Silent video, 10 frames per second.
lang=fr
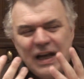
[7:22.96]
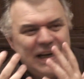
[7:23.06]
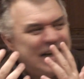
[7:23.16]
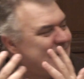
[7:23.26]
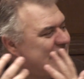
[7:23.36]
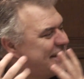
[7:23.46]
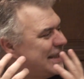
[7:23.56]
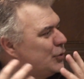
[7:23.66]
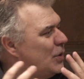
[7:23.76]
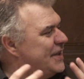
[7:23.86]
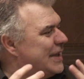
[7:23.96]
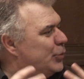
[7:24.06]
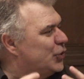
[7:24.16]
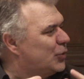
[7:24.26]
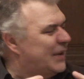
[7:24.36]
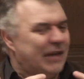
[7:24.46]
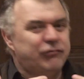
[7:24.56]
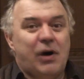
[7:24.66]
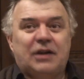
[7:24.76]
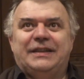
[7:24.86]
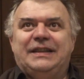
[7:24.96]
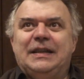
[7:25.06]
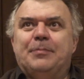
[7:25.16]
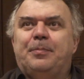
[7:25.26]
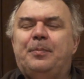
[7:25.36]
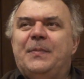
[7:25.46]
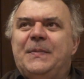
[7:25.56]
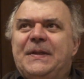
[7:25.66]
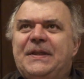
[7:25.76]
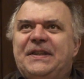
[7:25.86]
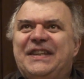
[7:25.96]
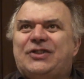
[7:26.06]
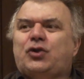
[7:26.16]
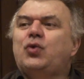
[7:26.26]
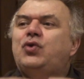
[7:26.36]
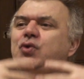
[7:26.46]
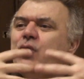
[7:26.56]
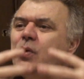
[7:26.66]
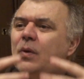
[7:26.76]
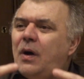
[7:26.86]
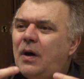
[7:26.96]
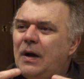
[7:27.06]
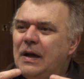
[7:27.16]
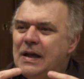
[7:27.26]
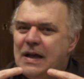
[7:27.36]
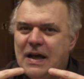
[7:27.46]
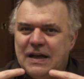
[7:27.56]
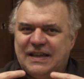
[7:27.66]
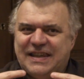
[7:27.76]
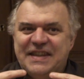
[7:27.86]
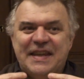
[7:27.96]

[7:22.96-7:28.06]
L'Église catholique a besoin d'avoir des, structures qui